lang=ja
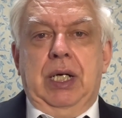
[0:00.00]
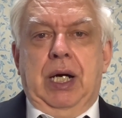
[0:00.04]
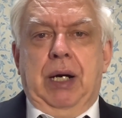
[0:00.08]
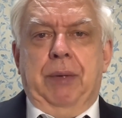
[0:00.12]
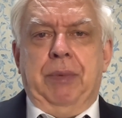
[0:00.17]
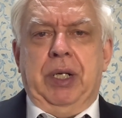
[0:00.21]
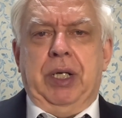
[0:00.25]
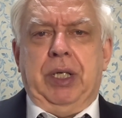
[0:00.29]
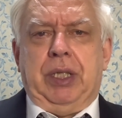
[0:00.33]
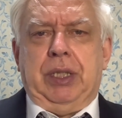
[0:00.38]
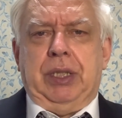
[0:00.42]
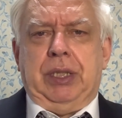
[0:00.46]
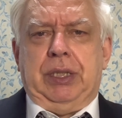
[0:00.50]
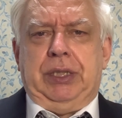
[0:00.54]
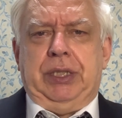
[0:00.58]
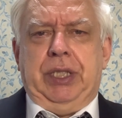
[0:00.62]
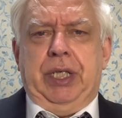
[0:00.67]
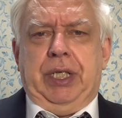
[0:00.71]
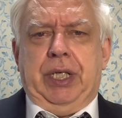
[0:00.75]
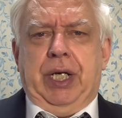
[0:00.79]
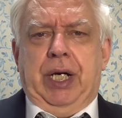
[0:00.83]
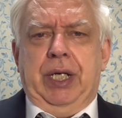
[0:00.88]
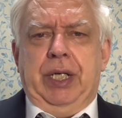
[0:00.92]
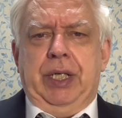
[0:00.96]
アメリカ
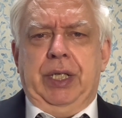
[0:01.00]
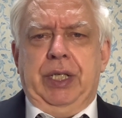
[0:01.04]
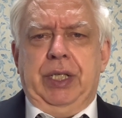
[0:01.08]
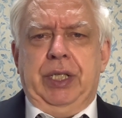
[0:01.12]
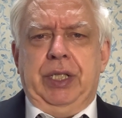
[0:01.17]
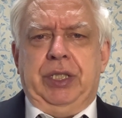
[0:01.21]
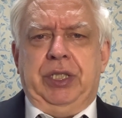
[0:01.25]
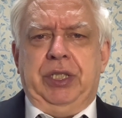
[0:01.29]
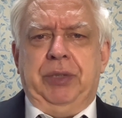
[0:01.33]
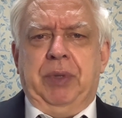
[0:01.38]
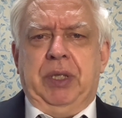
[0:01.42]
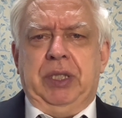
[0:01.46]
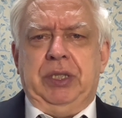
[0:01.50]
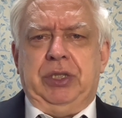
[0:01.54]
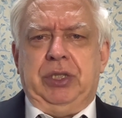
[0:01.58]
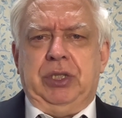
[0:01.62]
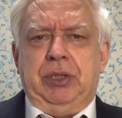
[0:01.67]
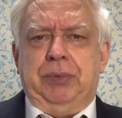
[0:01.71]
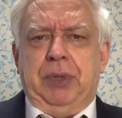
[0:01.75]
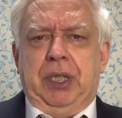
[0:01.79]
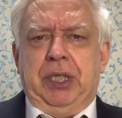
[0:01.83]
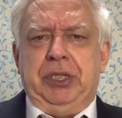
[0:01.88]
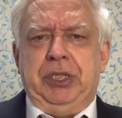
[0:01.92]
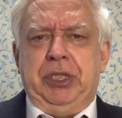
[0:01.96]
世界一番
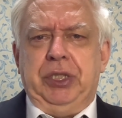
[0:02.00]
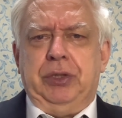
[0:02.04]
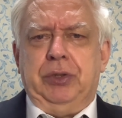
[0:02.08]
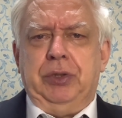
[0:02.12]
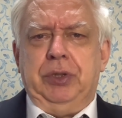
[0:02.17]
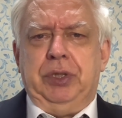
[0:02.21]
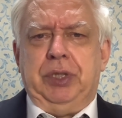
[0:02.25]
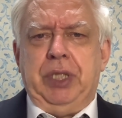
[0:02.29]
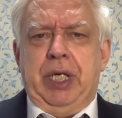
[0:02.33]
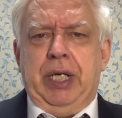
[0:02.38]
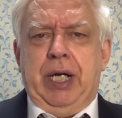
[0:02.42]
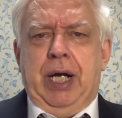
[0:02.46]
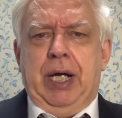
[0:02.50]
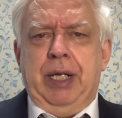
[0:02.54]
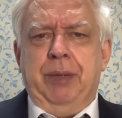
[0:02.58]
素晴らしい軍隊があ